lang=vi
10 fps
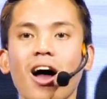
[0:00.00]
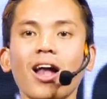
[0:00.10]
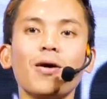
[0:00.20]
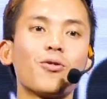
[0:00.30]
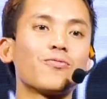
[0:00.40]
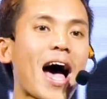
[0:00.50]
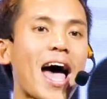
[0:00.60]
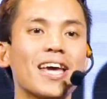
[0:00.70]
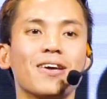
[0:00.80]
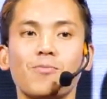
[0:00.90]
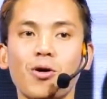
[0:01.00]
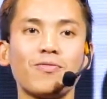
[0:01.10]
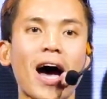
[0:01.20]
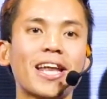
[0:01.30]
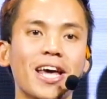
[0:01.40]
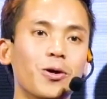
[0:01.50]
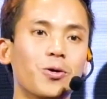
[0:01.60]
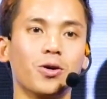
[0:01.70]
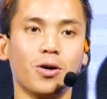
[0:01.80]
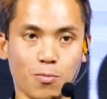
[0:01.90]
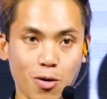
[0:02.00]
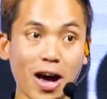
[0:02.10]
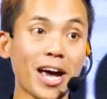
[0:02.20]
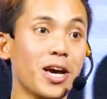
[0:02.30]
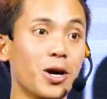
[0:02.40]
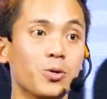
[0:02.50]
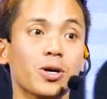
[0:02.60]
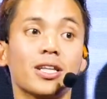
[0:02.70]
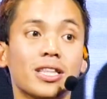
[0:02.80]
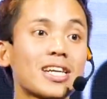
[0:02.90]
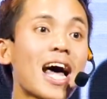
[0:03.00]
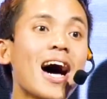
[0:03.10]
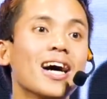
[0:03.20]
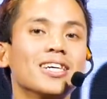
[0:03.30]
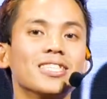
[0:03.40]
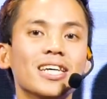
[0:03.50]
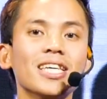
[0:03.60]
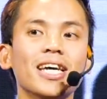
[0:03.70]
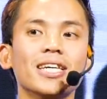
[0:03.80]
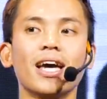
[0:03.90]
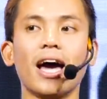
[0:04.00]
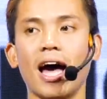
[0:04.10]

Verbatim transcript: đó là một vài điều. Thực ra những gì